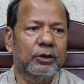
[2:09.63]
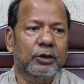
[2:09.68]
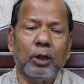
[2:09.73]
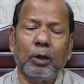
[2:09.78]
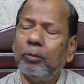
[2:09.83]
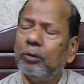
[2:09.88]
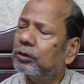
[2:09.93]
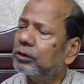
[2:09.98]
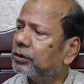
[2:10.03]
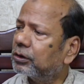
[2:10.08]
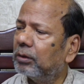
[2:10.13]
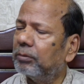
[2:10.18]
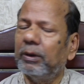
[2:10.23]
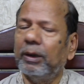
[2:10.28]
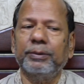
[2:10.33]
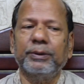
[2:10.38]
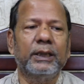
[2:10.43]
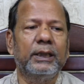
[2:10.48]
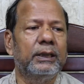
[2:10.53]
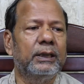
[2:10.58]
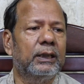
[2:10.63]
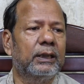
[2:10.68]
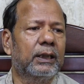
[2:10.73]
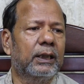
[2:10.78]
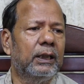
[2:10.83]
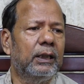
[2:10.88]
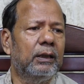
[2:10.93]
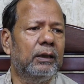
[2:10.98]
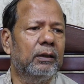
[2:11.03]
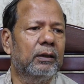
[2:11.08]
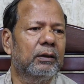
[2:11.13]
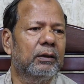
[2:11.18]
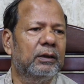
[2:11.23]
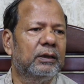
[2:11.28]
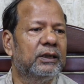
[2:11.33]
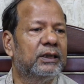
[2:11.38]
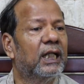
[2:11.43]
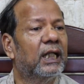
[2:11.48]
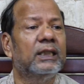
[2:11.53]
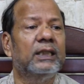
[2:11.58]
সমস্ত ব্যবসায়ীদেরকে
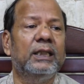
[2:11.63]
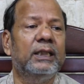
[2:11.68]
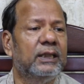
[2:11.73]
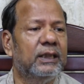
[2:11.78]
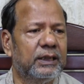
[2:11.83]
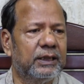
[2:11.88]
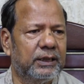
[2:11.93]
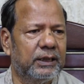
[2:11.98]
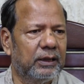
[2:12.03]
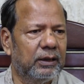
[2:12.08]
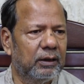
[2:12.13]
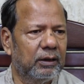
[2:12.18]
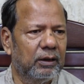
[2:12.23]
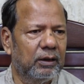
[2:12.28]
জানিয়ে দিয়েছি